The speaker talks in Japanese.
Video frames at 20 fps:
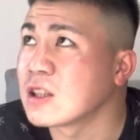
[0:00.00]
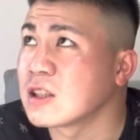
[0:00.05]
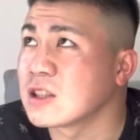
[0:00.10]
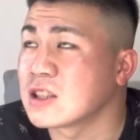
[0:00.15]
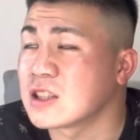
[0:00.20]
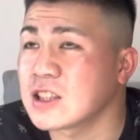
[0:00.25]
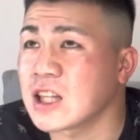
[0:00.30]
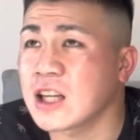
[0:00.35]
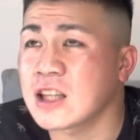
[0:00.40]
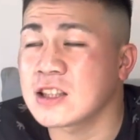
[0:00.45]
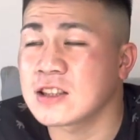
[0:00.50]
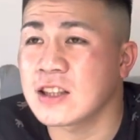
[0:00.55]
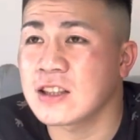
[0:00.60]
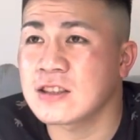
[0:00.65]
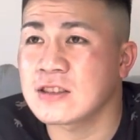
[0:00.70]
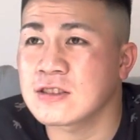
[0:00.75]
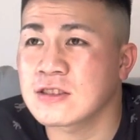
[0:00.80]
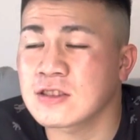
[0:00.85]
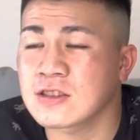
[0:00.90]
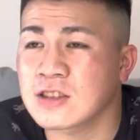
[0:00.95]
試合に出
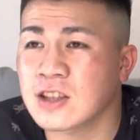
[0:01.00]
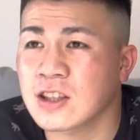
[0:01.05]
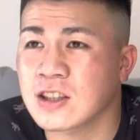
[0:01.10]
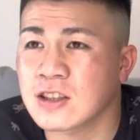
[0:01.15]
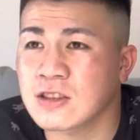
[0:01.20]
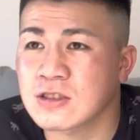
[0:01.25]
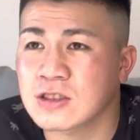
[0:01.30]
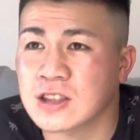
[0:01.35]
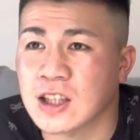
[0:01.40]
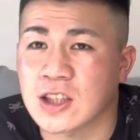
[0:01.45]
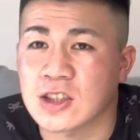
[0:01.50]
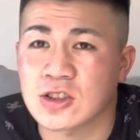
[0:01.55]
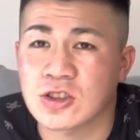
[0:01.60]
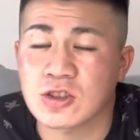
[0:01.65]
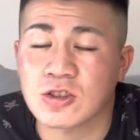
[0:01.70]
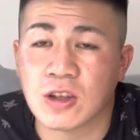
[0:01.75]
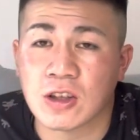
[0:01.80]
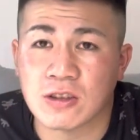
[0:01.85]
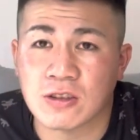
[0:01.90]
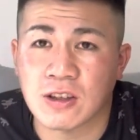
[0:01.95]
続けてる選手
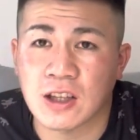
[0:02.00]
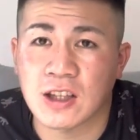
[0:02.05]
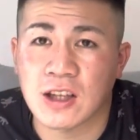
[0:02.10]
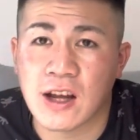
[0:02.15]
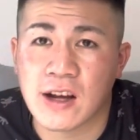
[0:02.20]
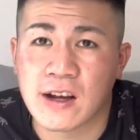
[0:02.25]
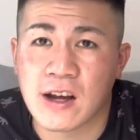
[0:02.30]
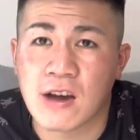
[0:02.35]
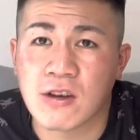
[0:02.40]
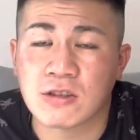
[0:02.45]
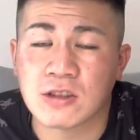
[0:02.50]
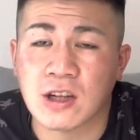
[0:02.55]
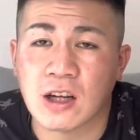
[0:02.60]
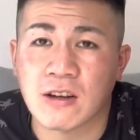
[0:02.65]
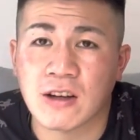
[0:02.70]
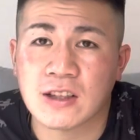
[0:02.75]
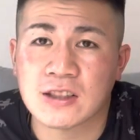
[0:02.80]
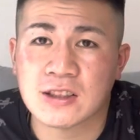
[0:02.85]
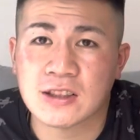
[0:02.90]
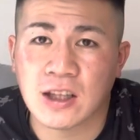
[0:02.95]
とかとね、仲良くなる
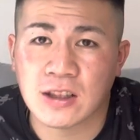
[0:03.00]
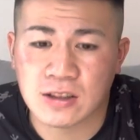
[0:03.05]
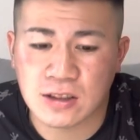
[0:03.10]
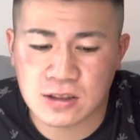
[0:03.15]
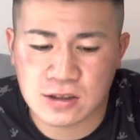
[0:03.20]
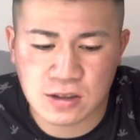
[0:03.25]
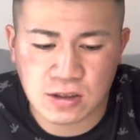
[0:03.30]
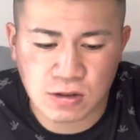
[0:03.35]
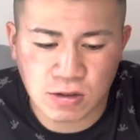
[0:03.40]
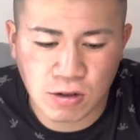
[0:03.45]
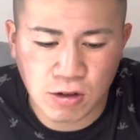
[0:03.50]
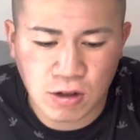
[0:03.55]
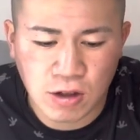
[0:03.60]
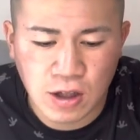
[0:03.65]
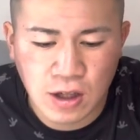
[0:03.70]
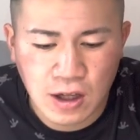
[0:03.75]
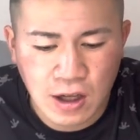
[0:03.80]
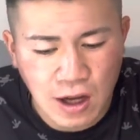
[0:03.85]
はずなんですけど、